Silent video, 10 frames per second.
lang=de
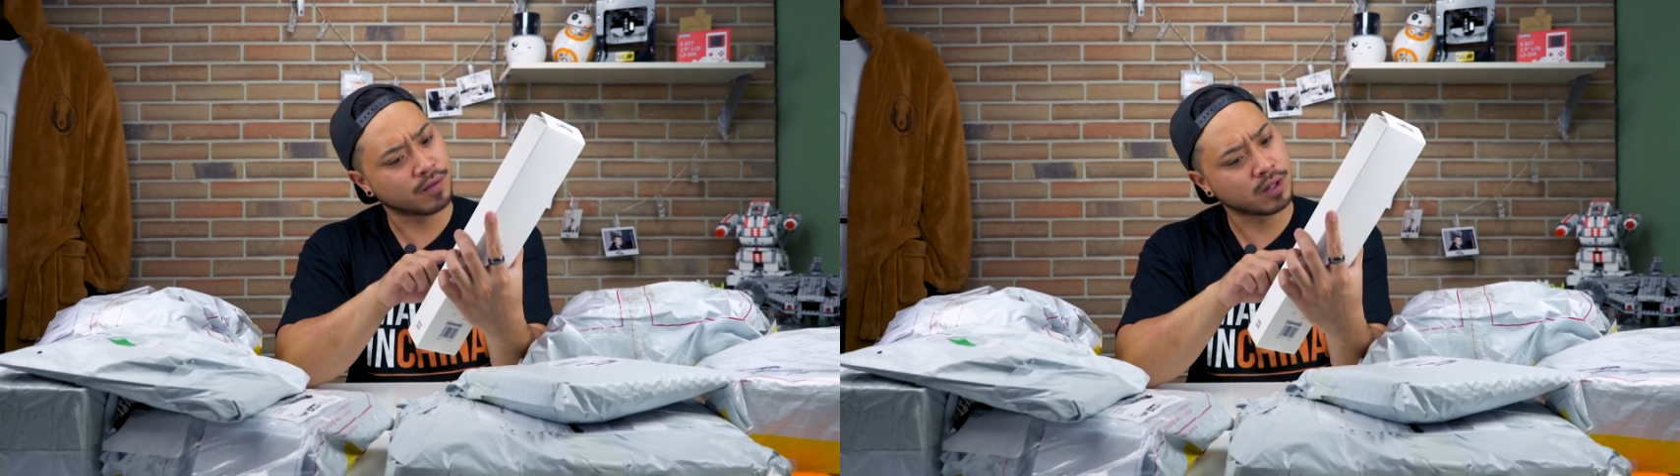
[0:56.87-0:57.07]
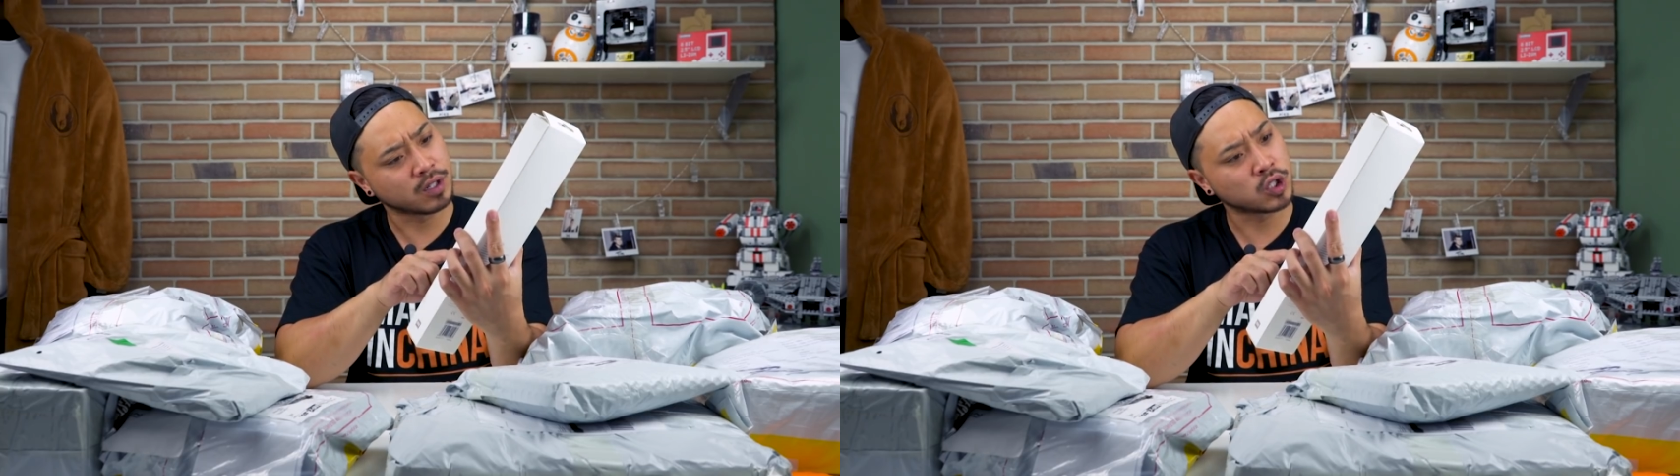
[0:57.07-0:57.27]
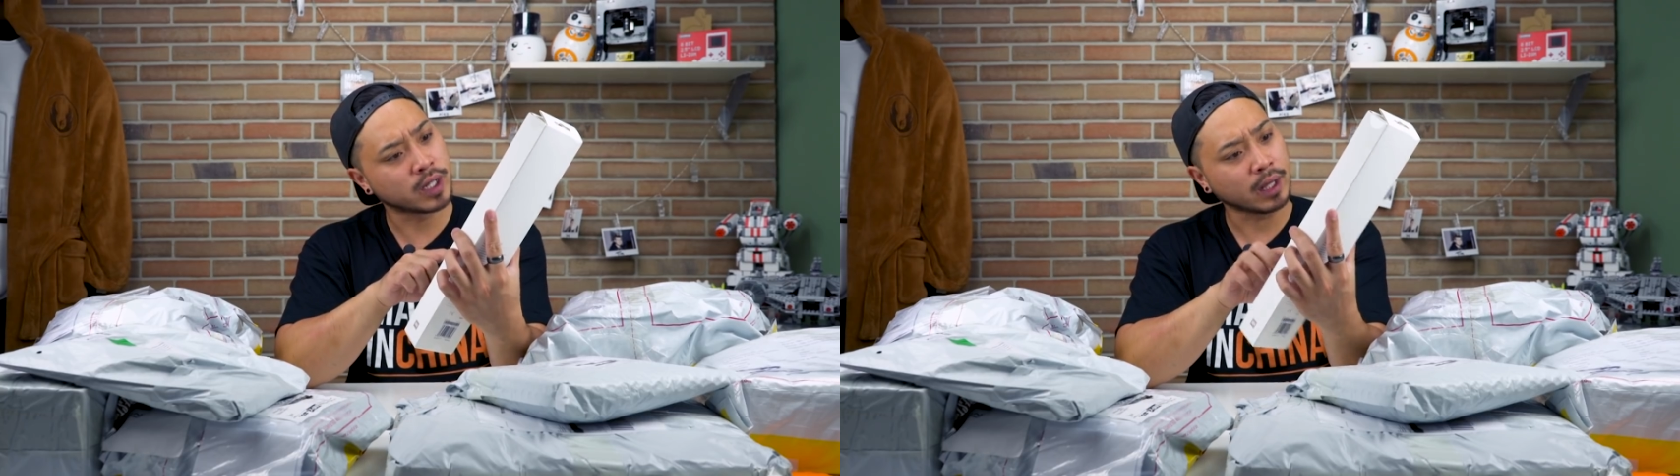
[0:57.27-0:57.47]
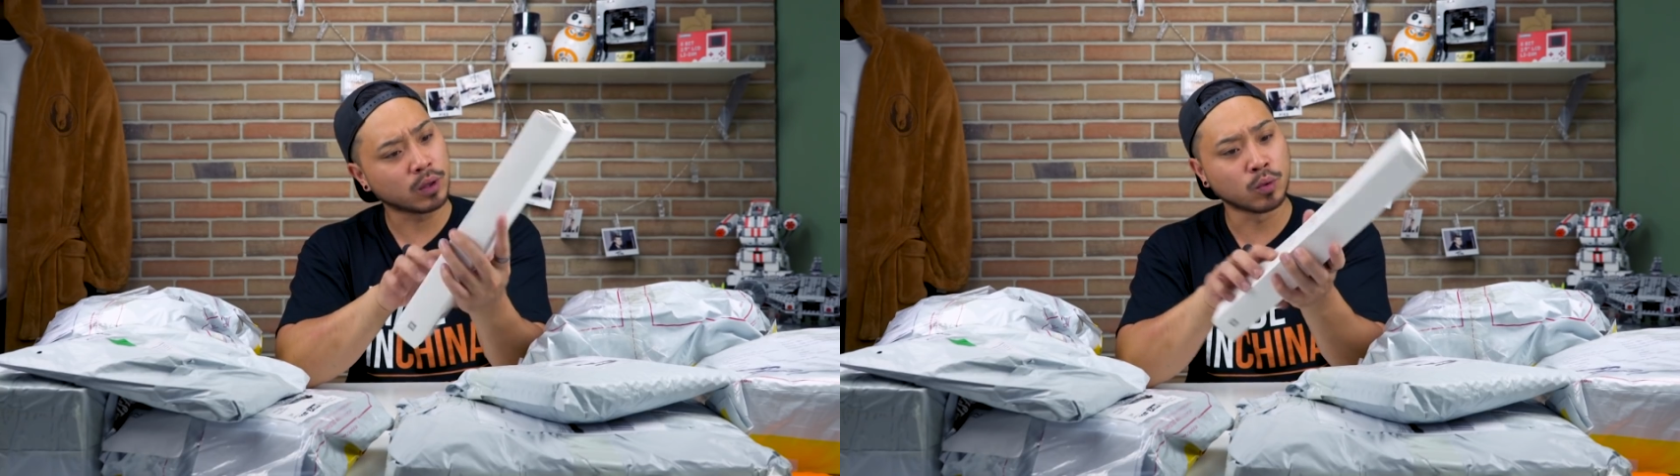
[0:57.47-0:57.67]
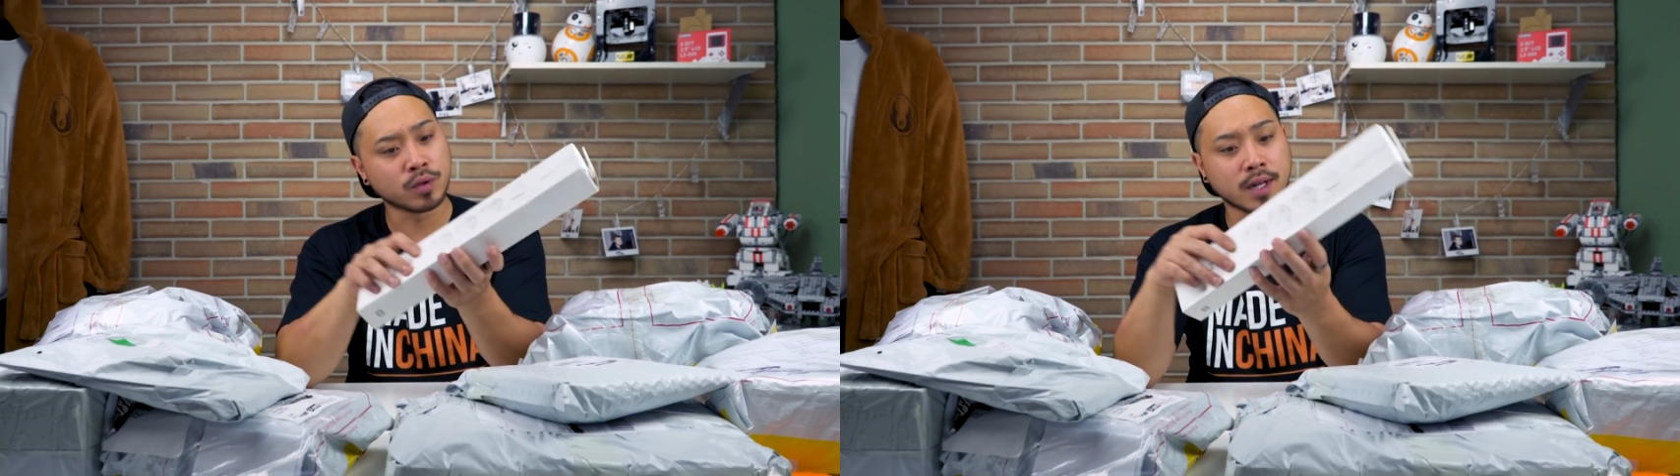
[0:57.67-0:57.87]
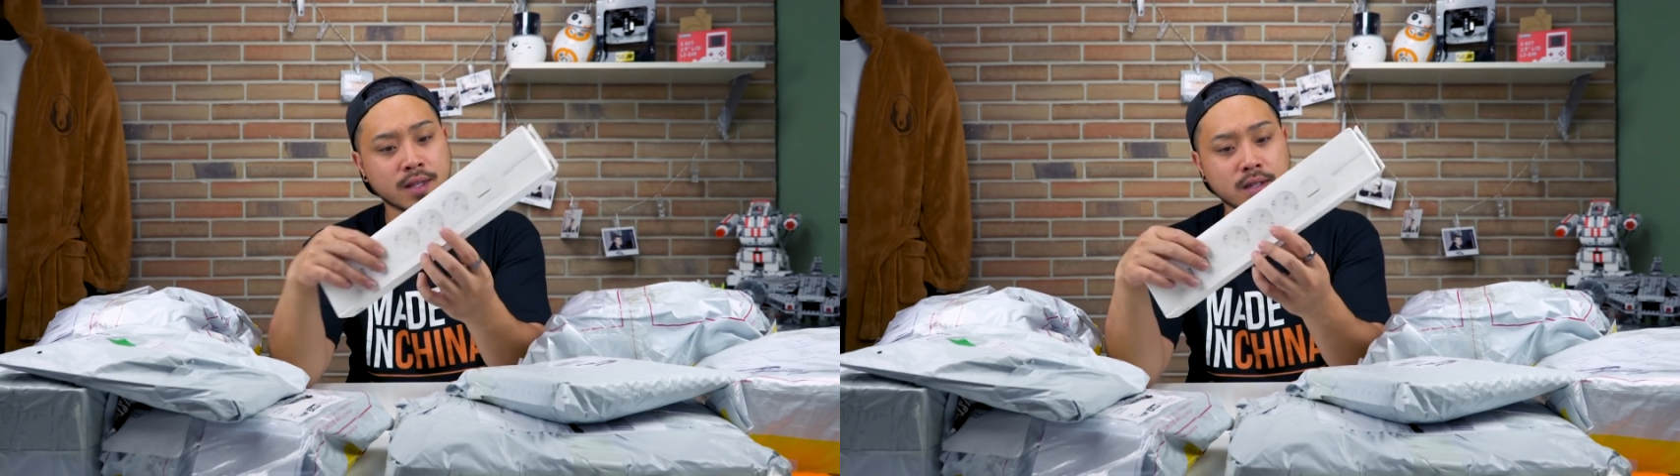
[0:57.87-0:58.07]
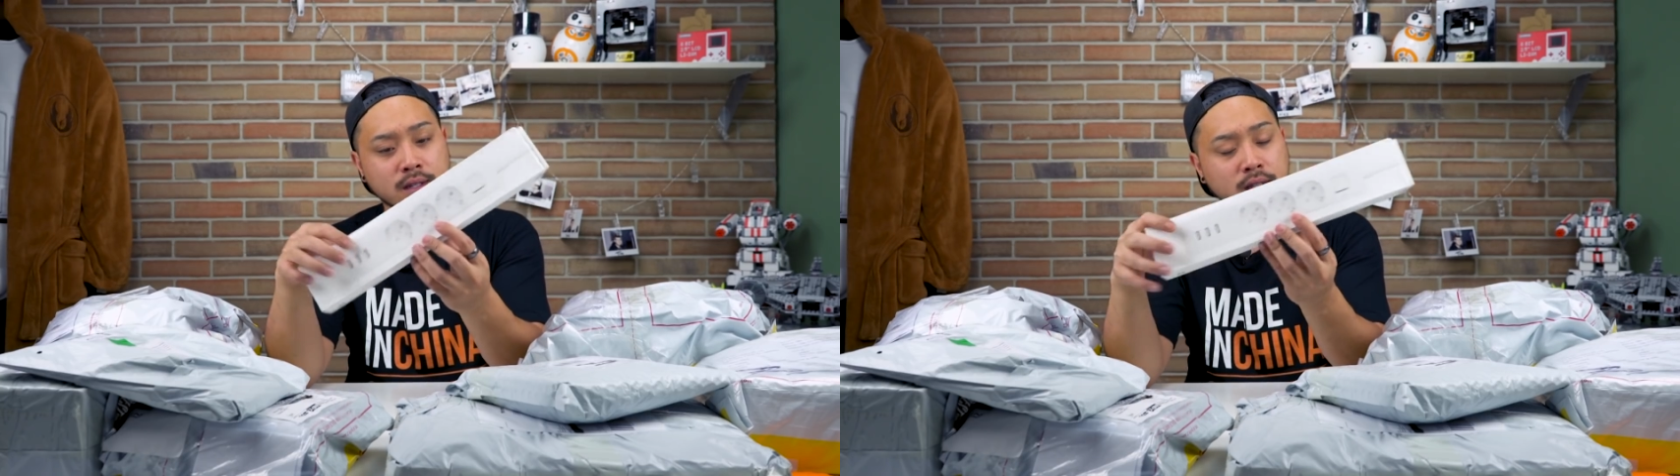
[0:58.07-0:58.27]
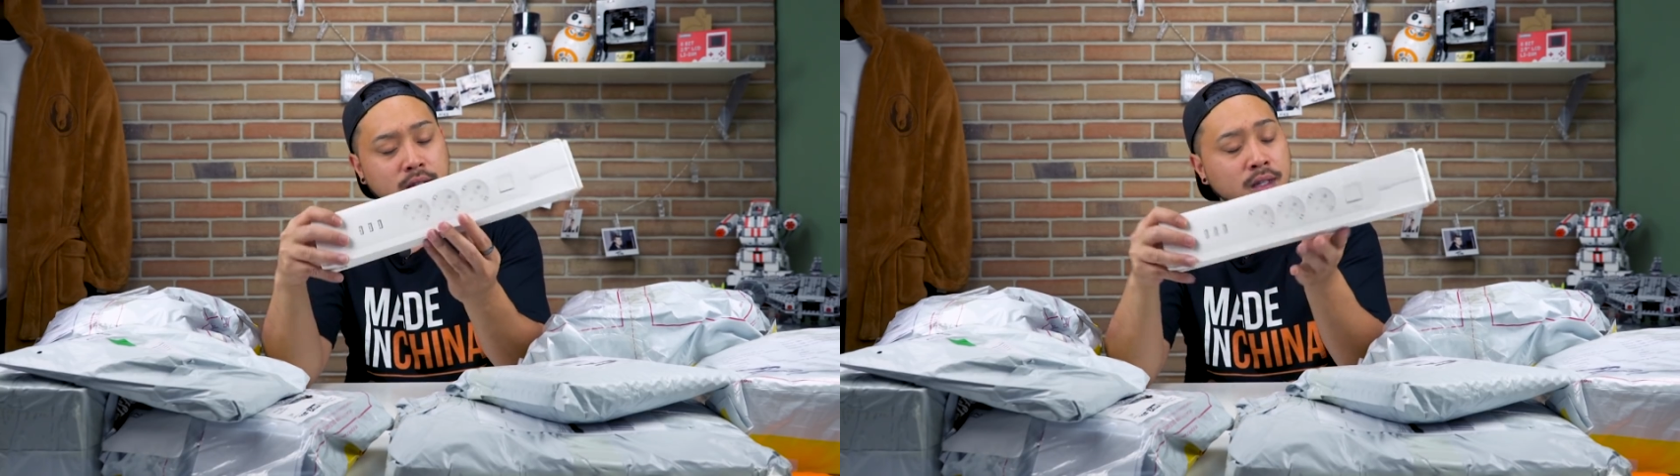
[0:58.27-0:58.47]
für die Steckdose an
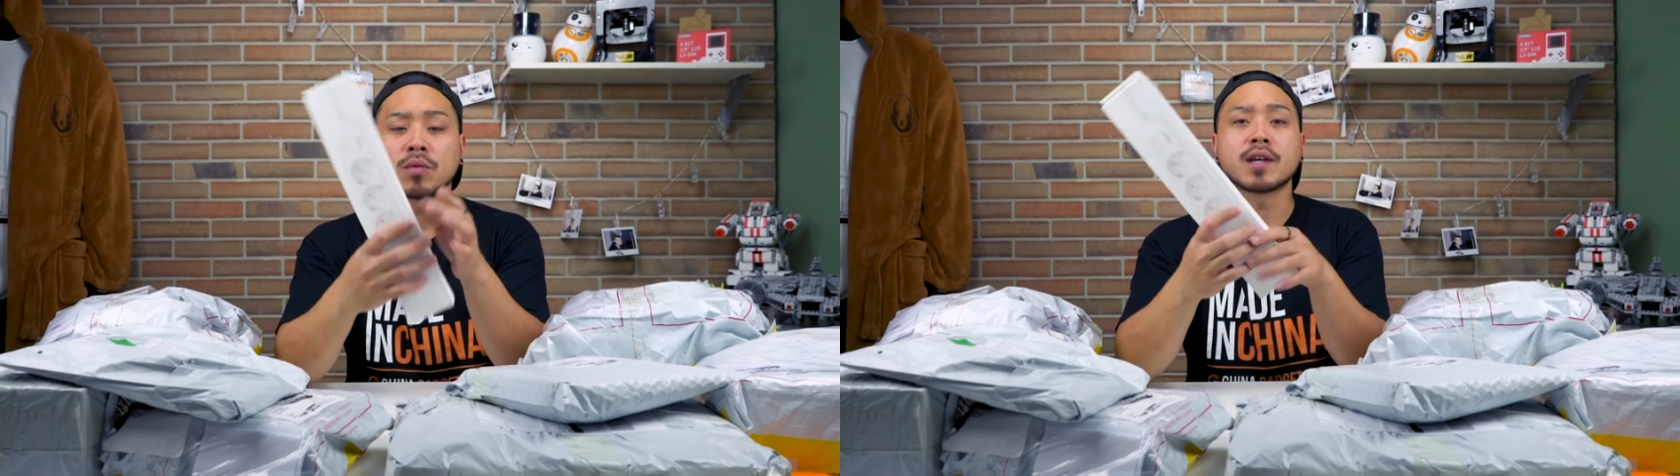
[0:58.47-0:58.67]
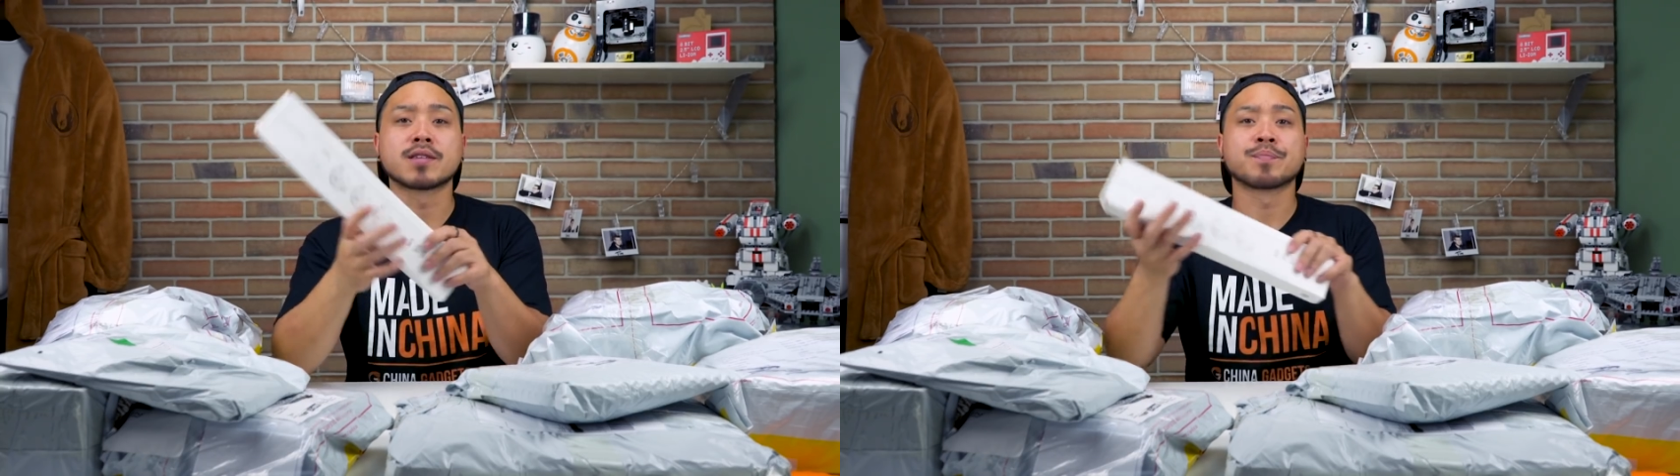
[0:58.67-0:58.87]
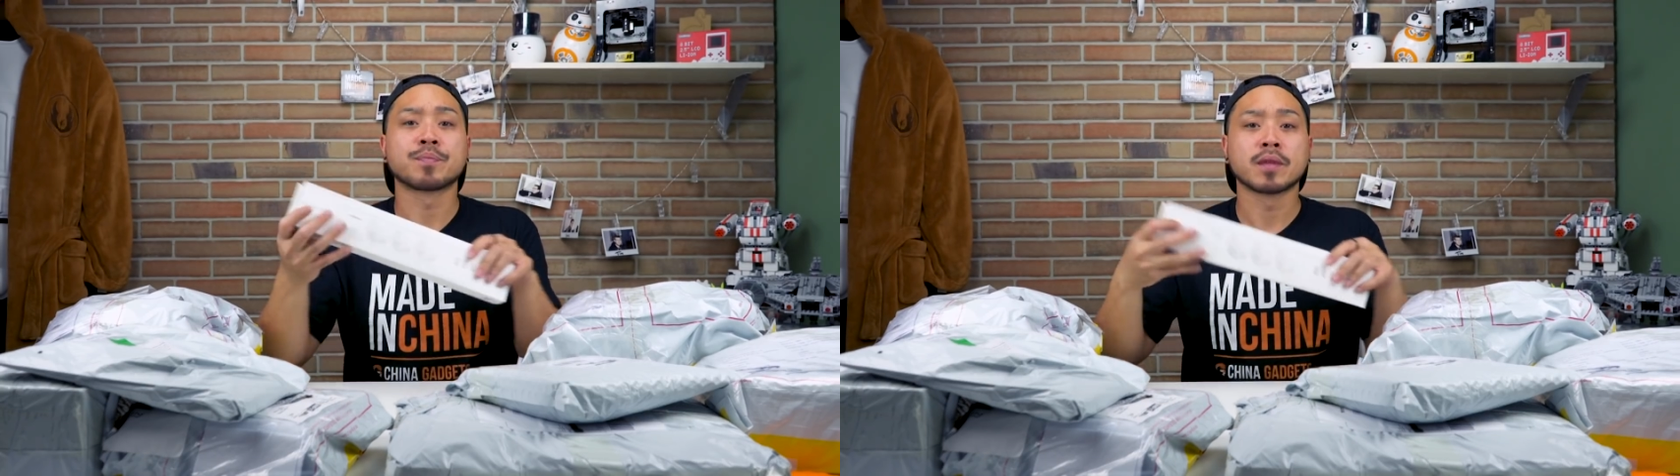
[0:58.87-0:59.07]
sich. Nice.